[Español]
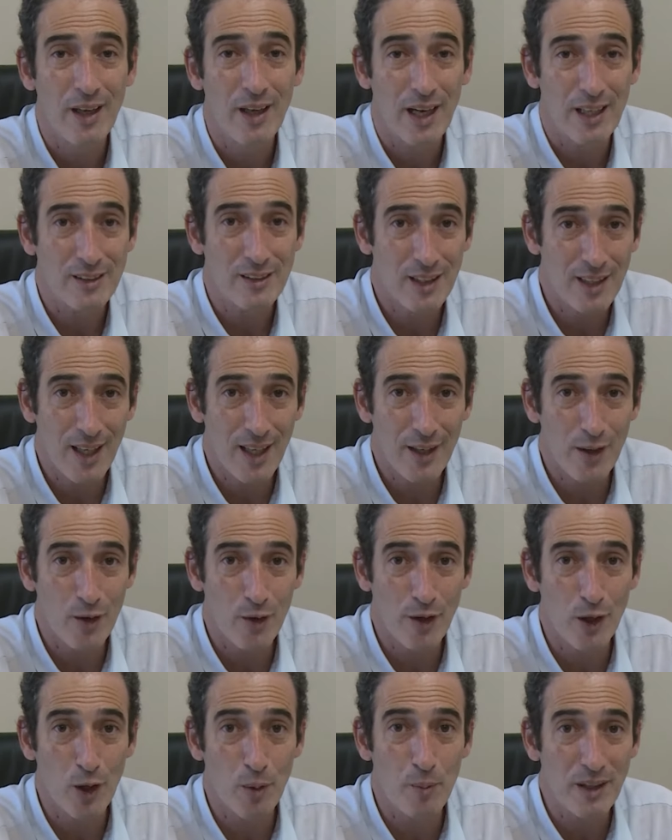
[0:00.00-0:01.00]
Así que creo
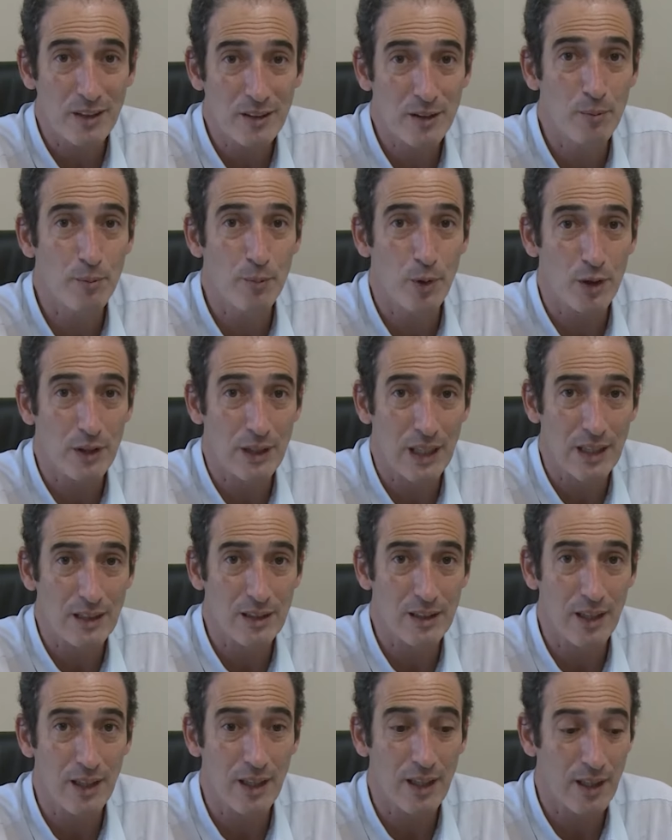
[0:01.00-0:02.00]
que lo más
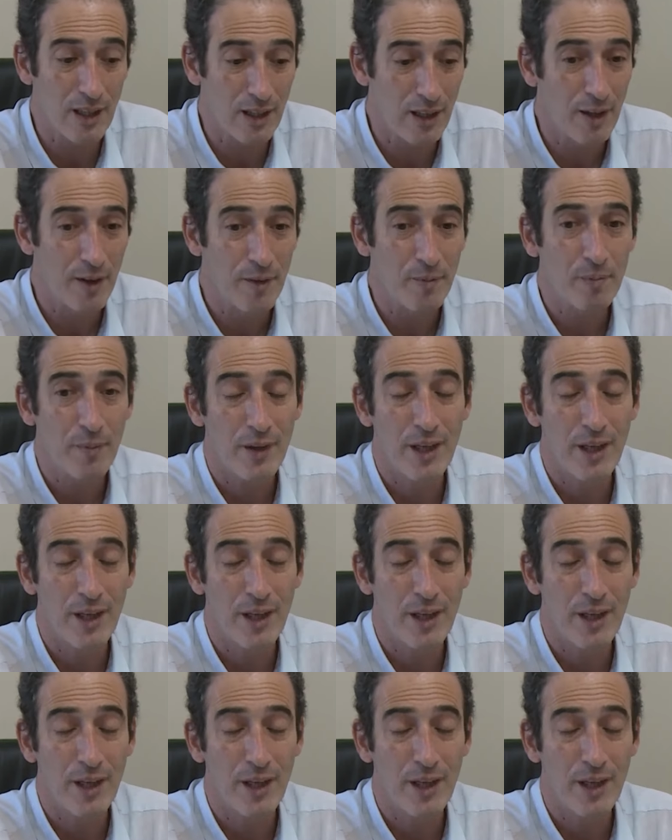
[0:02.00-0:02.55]
importante es que